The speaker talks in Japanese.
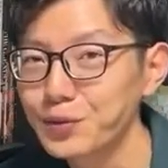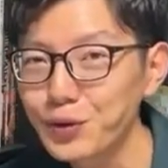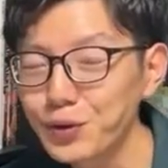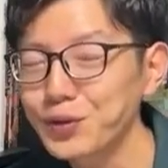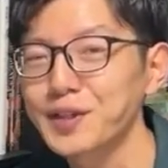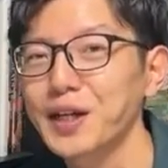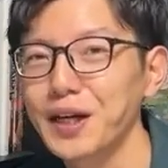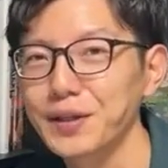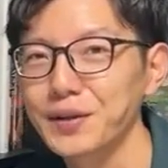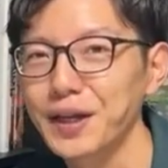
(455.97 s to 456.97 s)
向こうの世
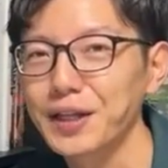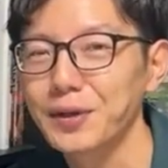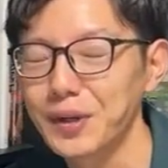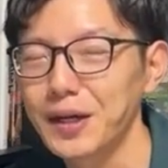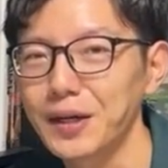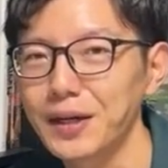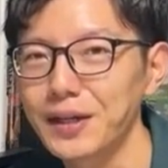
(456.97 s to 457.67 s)
界の中では、